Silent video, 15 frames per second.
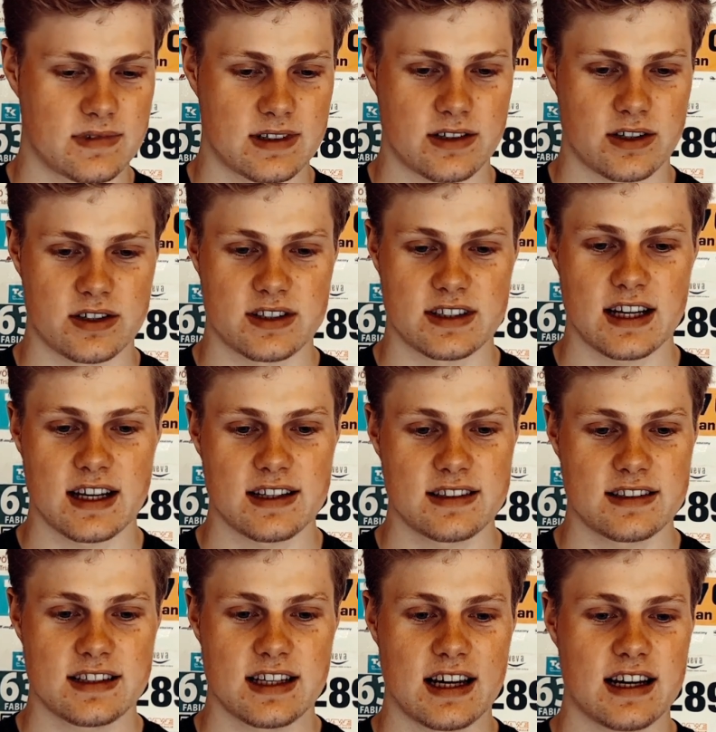
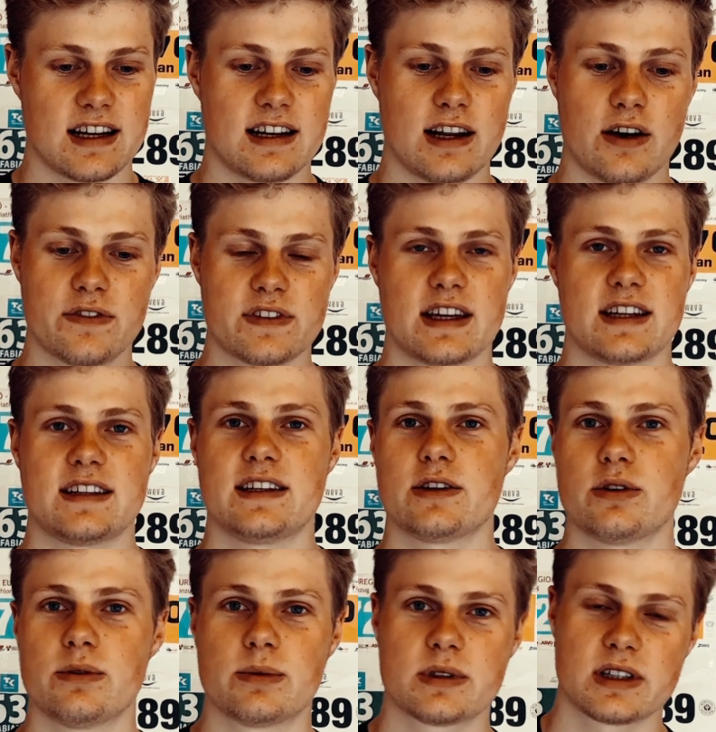konstant da dann
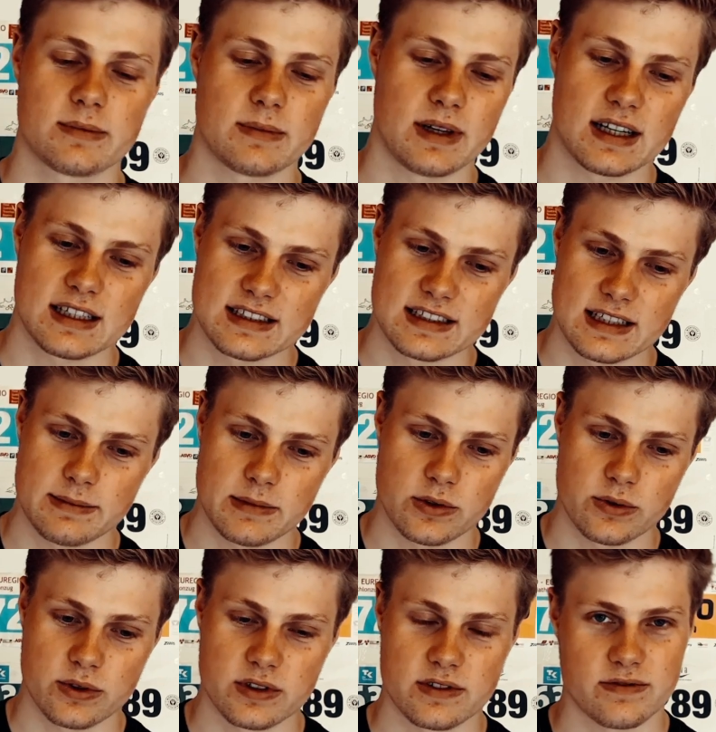Lauftechnikübungen gemacht, 10
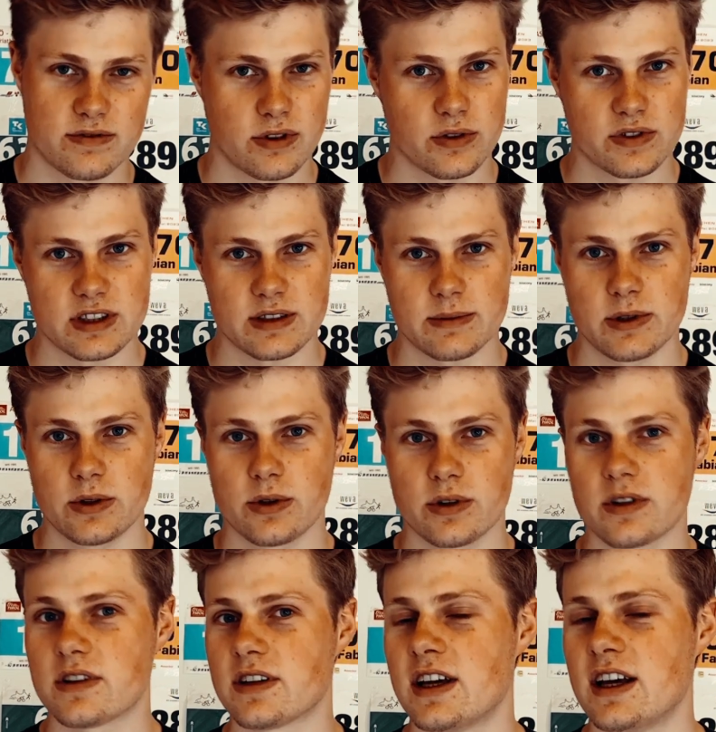Minuten, 15
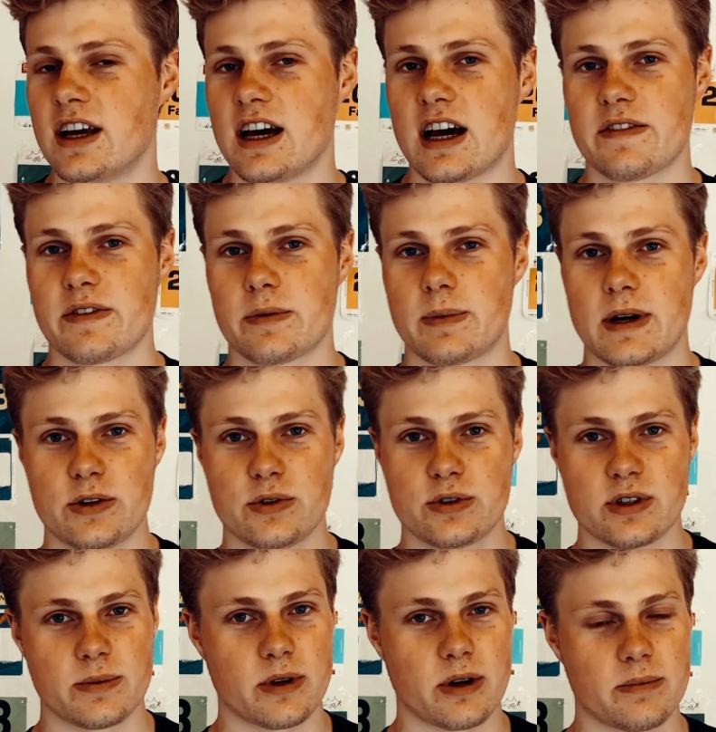Minuten, einfach bei
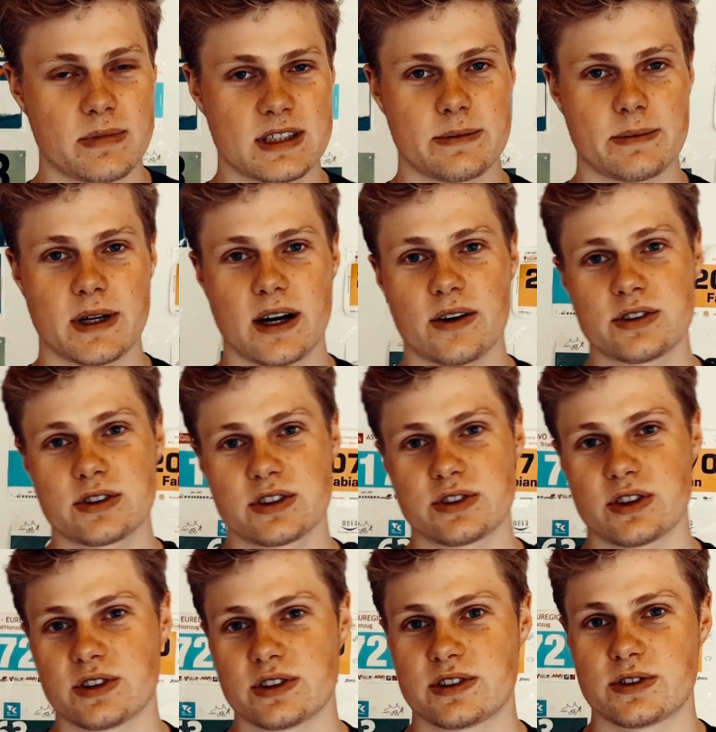YouTube noch ein bisschen mehr
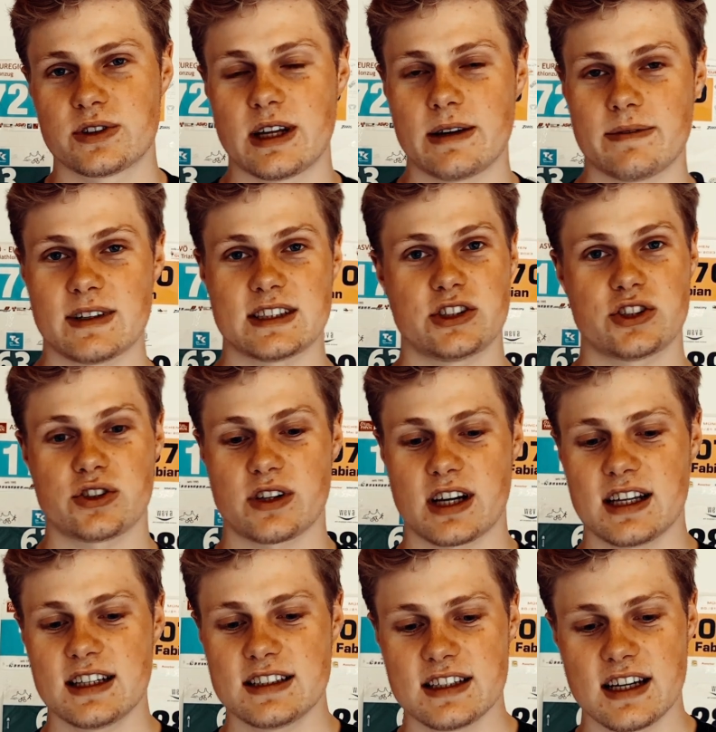rausgesucht zu dem, was ich schon
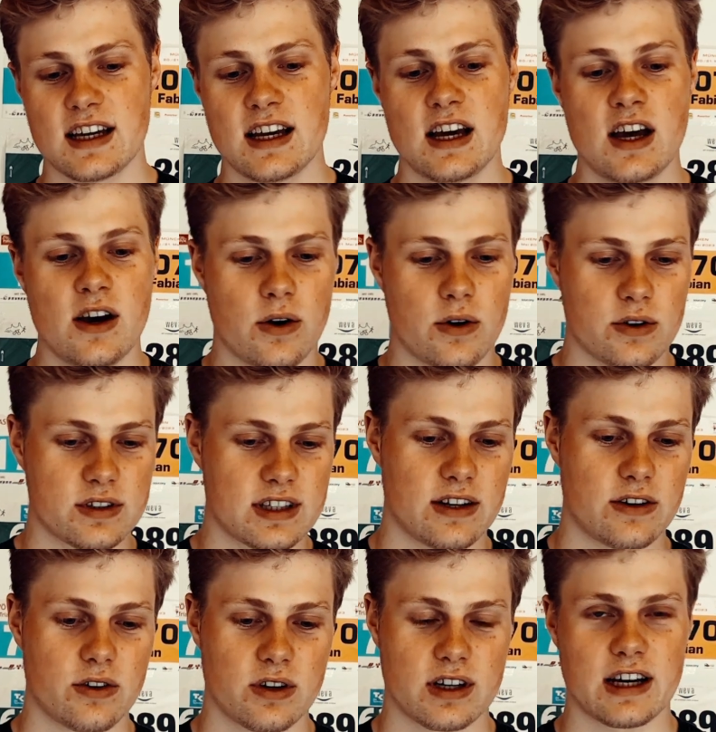kannte und
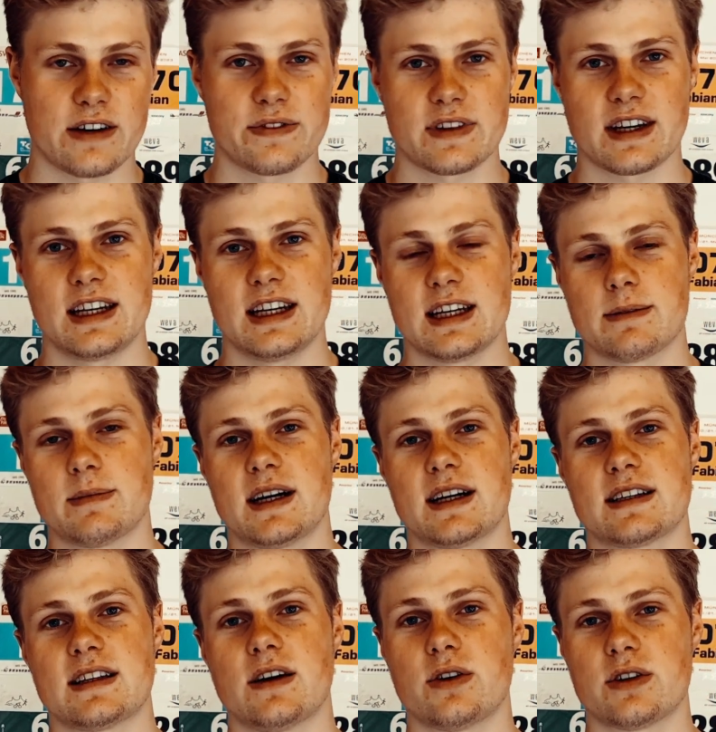dann noch Krafttraining
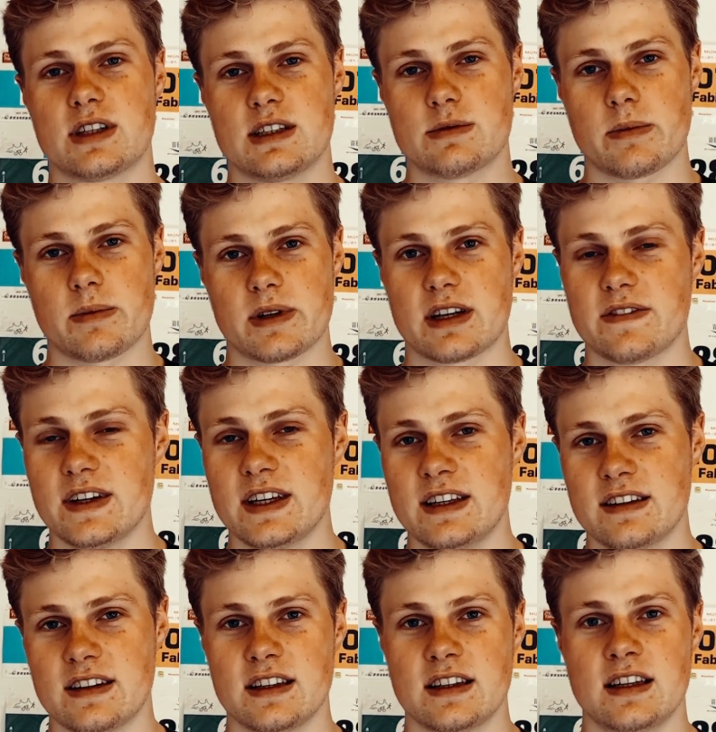gemacht, auch diesmal mit
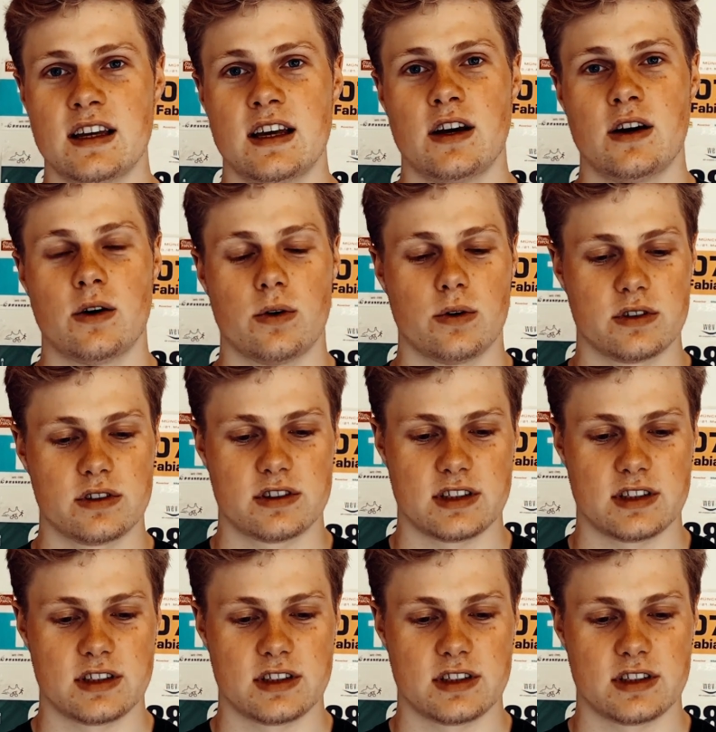Gewichten und